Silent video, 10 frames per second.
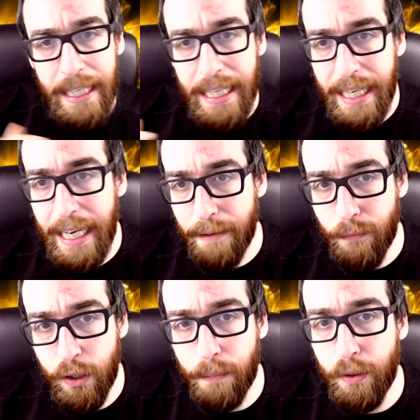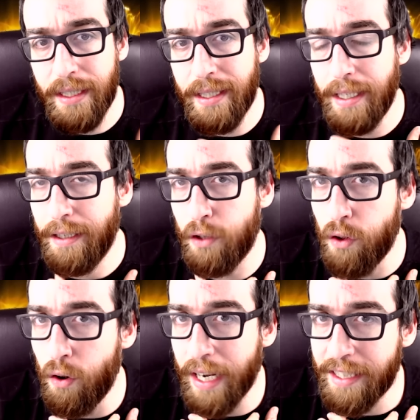y que, bueno, pues eh,
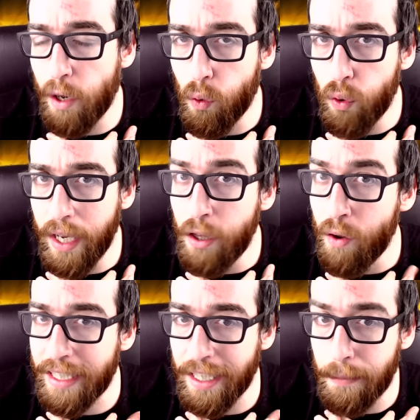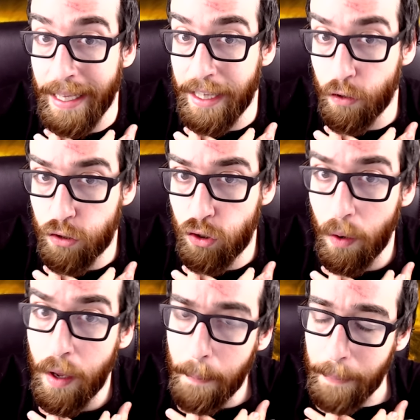todo lo que está ocurriendo en esos
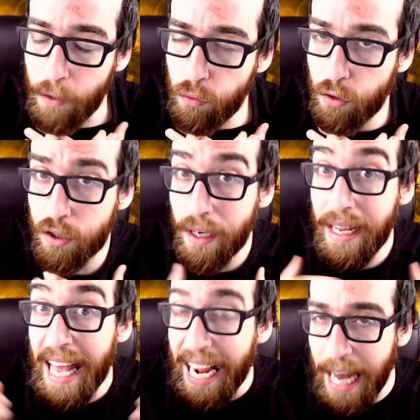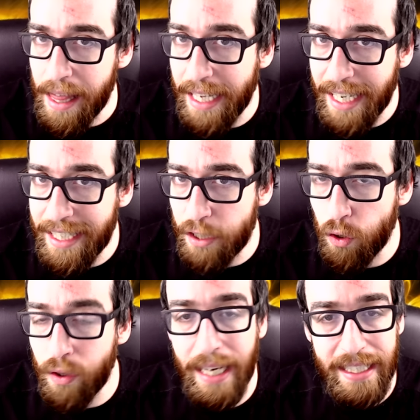28 minutos, gracias a esas
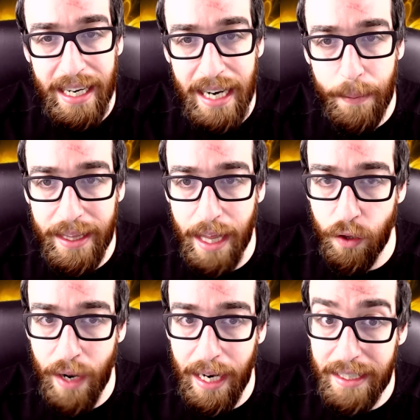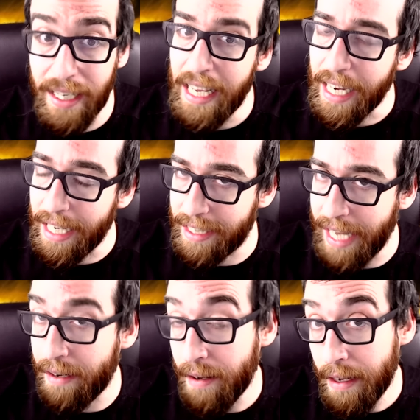ondas gravitacionales que
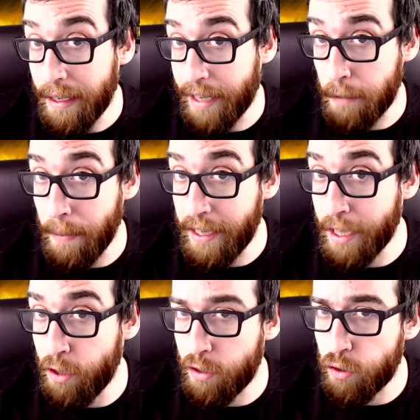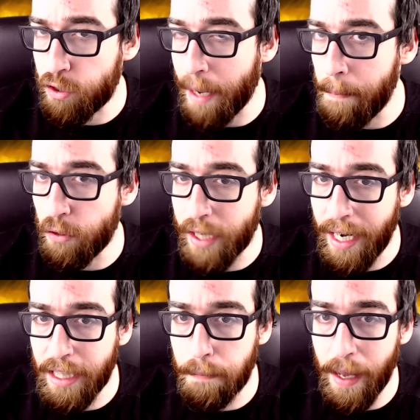están transmitiendo esos cambios en
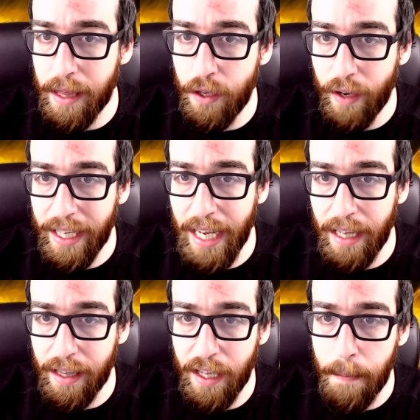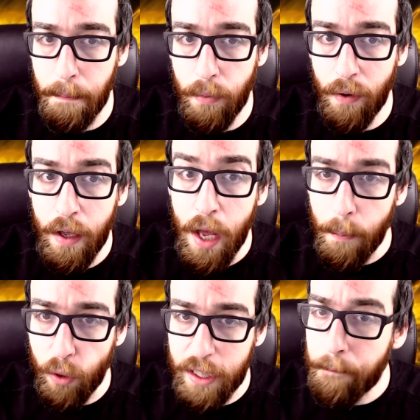el espacio y el tiempo,
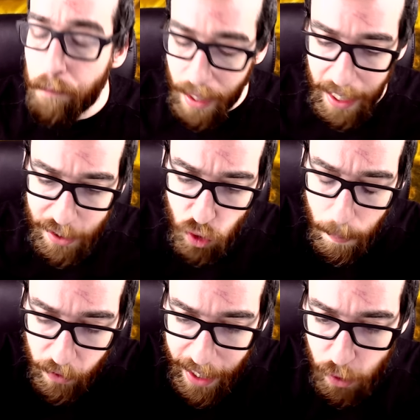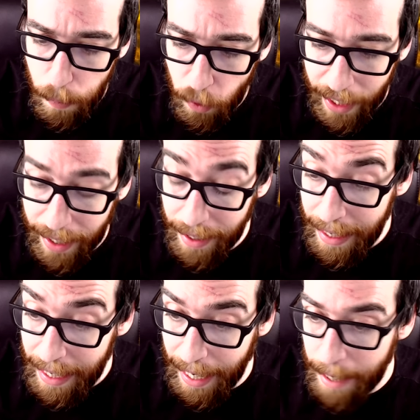pues esto podría suponer
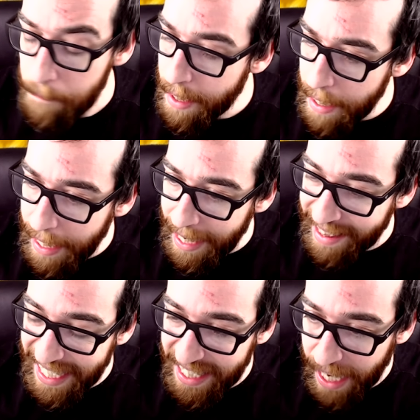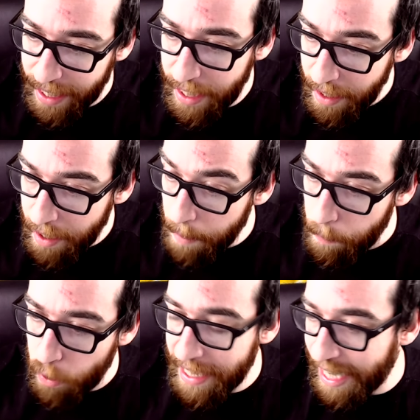que eh, desde allí,
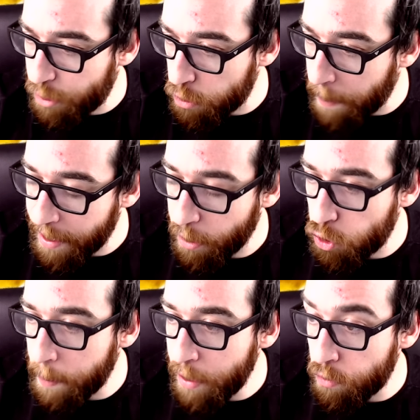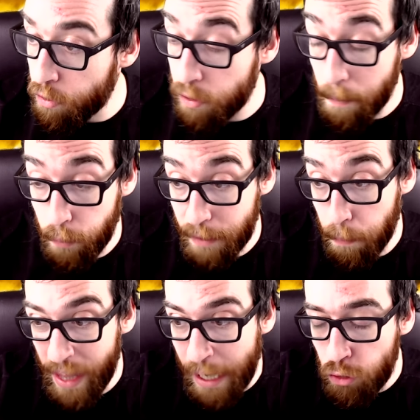pues esos 28 minutos, pues
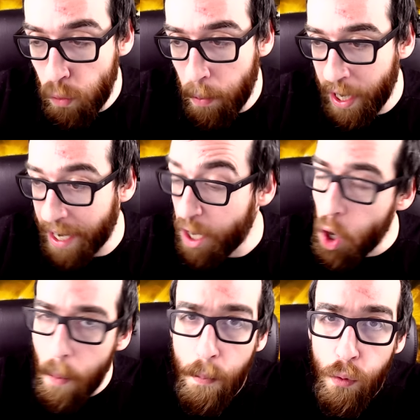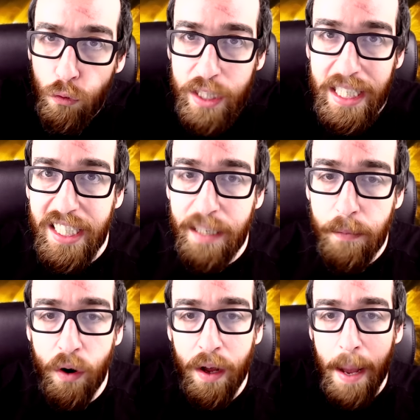puedan suponer
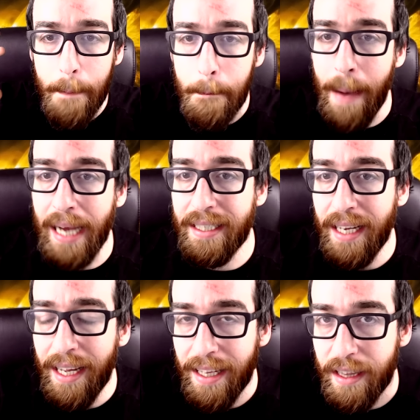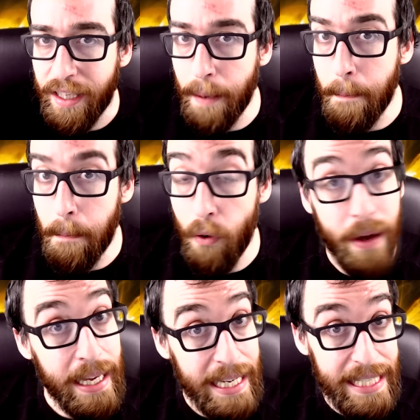muchísimo más tiempo
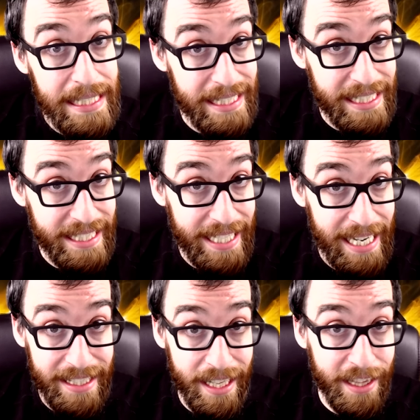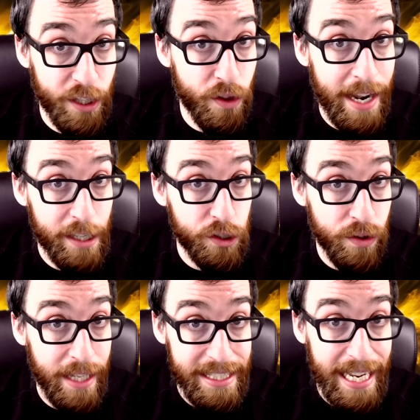y si el sentido de las
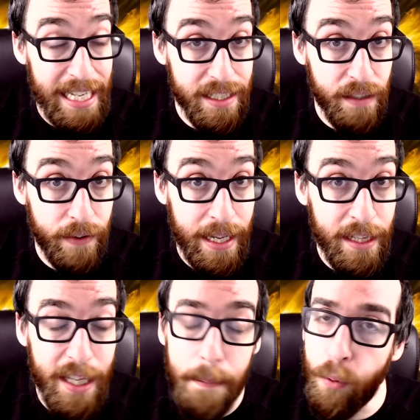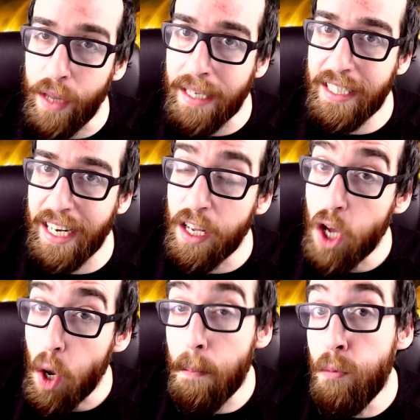ondas es diferente puedan ser
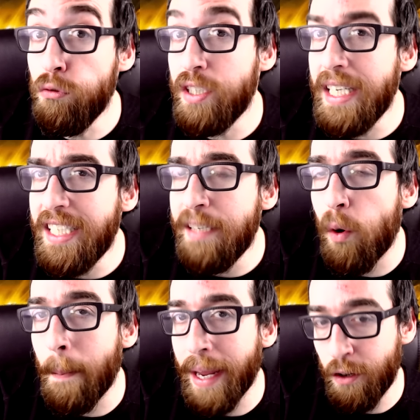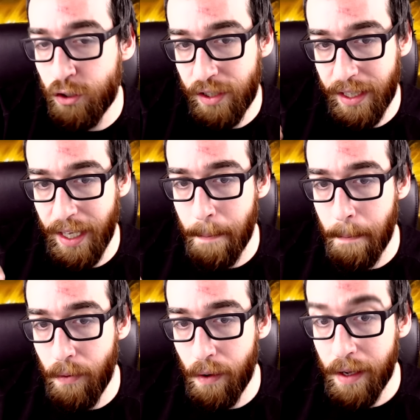muchísimo menos
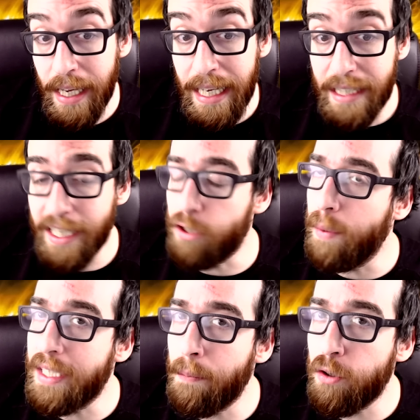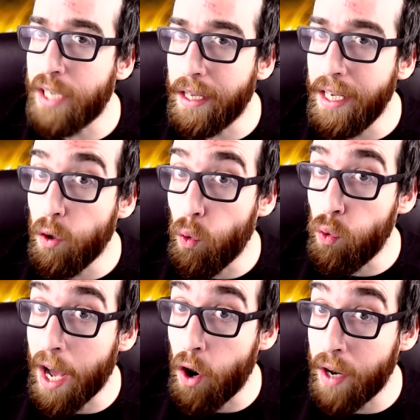tiempo si estuviésemos allí
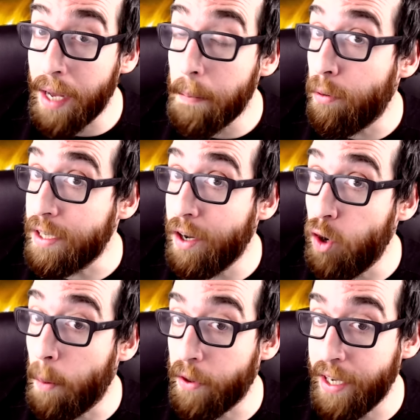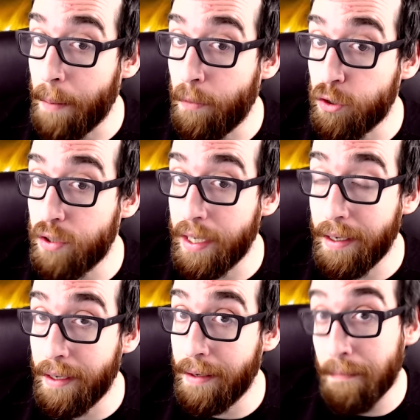una hora pues lo podríamos
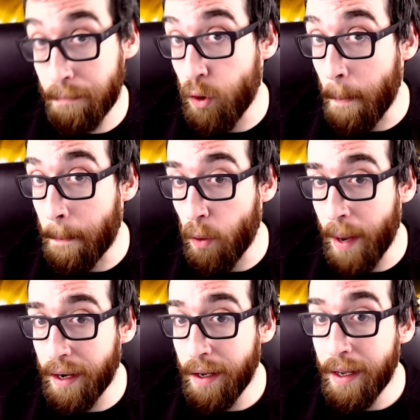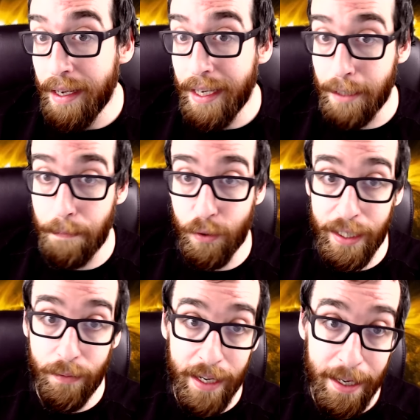eh, comprobar es
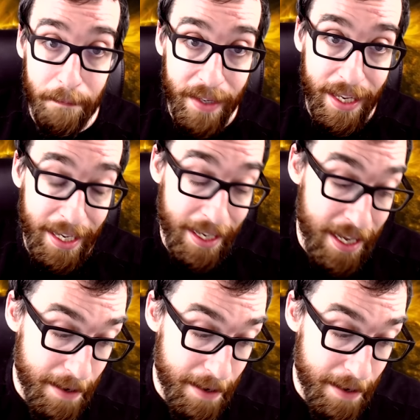posible que,